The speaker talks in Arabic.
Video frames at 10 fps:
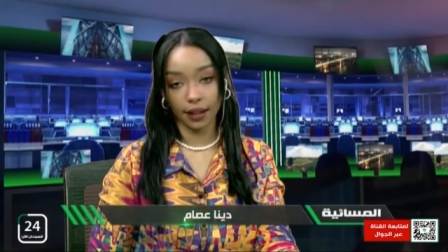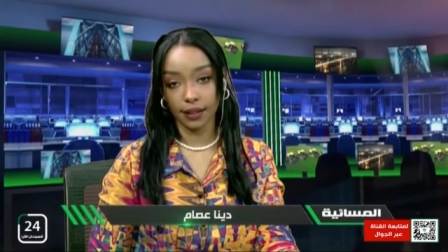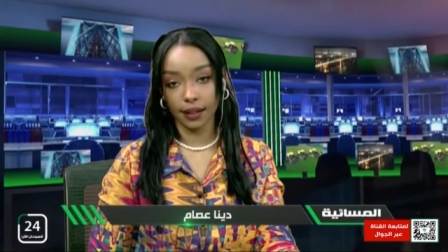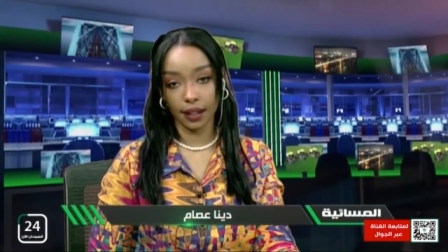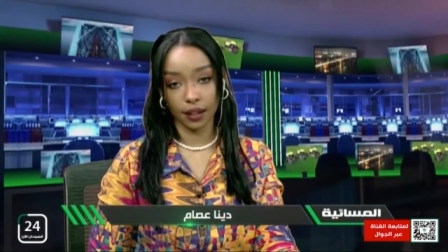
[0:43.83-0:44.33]

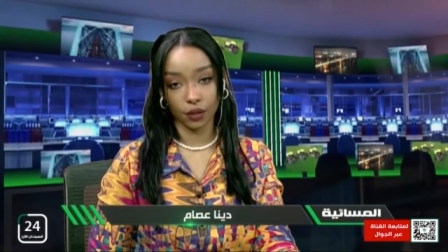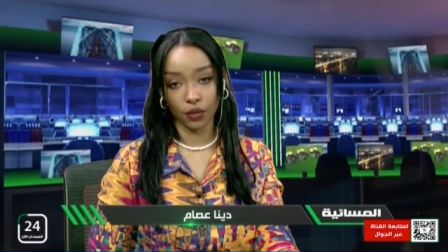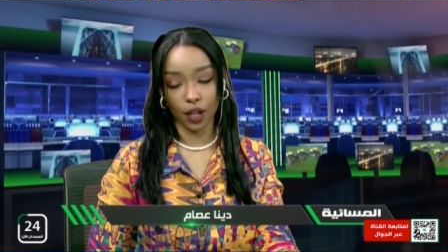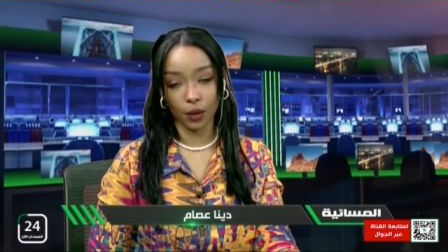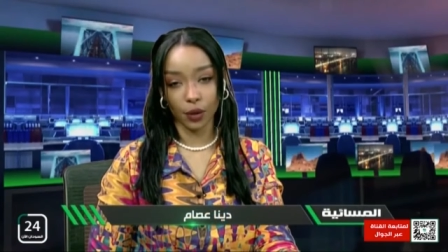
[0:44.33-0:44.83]
عند
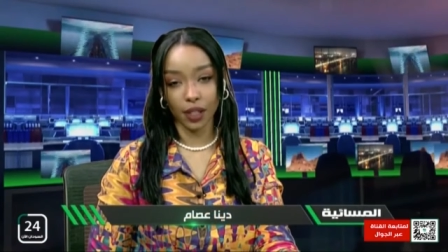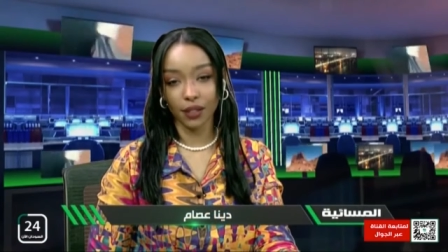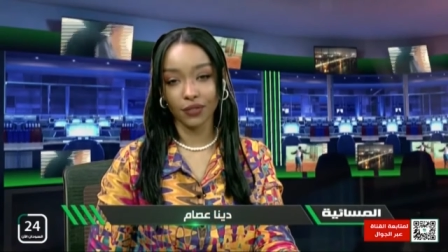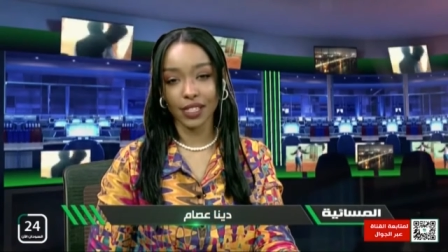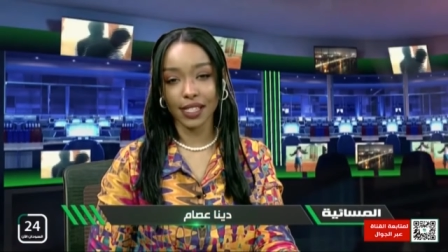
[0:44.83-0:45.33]
الاطفال
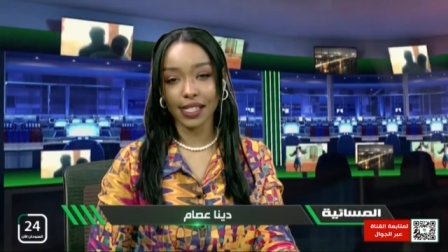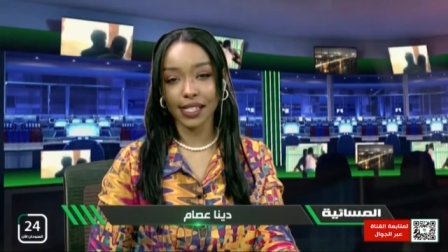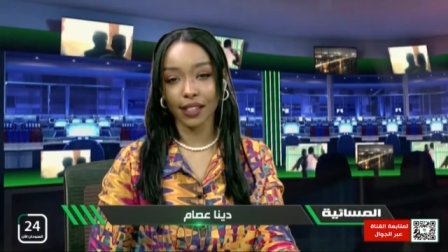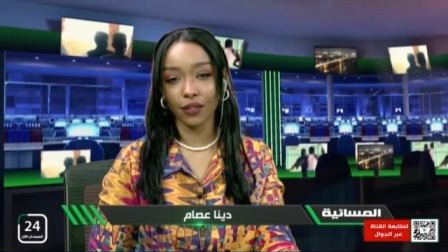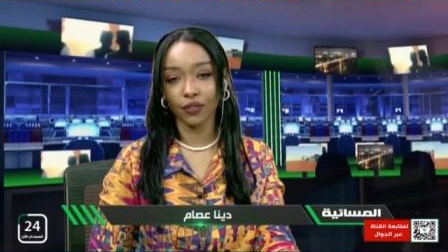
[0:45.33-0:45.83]
ونحن في فصل
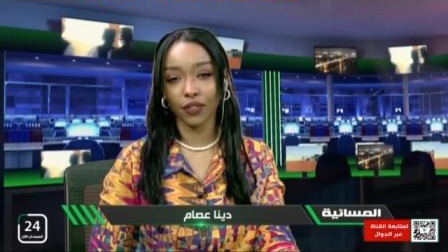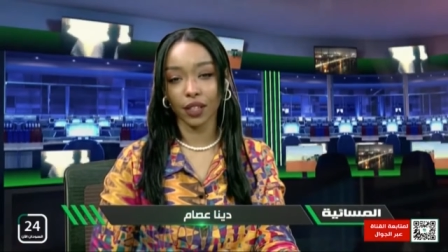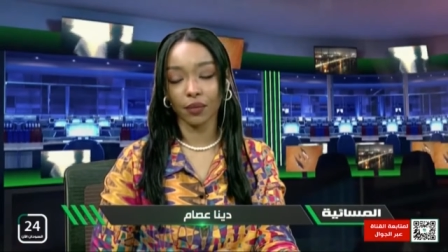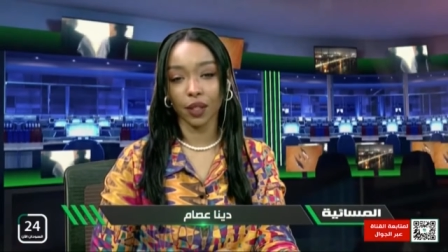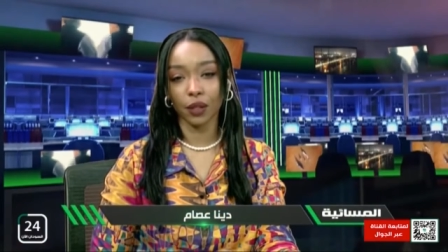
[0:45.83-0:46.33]
الصيف
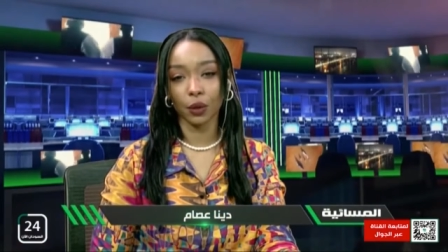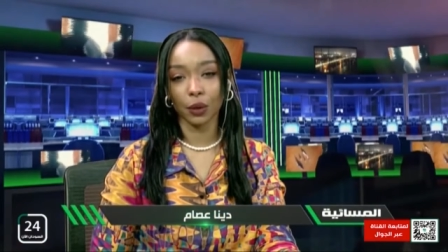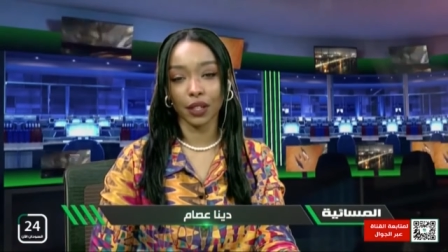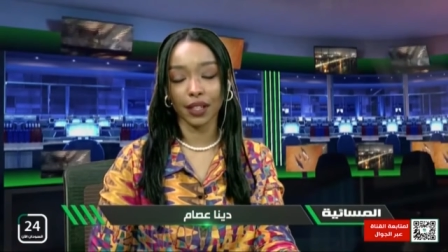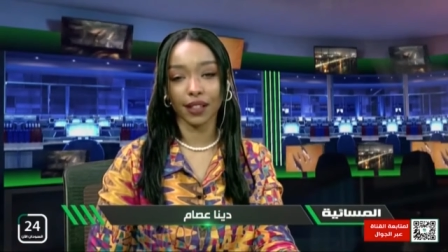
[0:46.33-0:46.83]

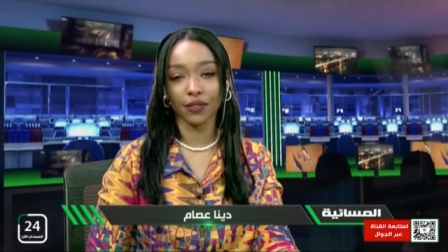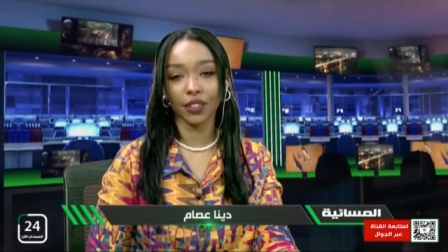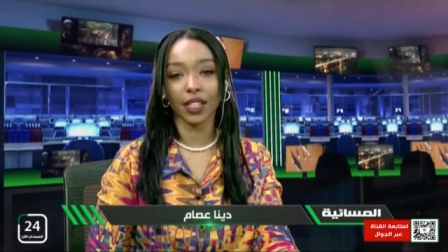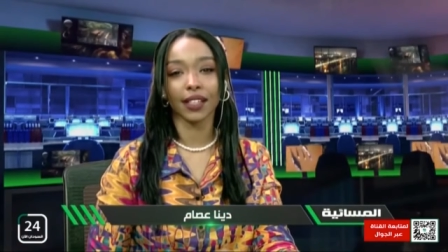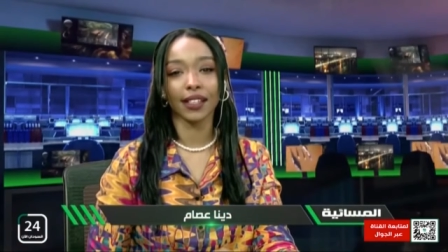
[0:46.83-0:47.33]
بتكثر
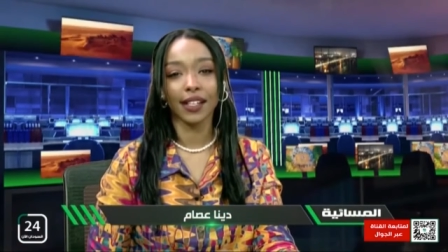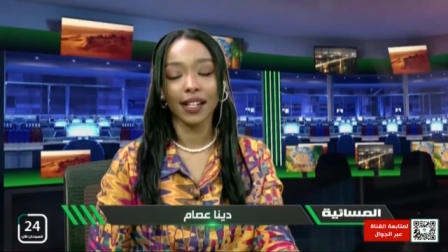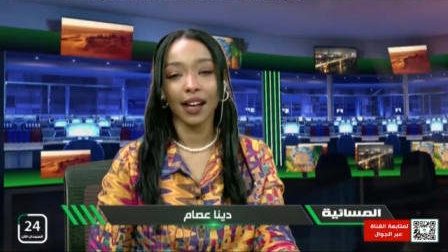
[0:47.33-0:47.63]
فيها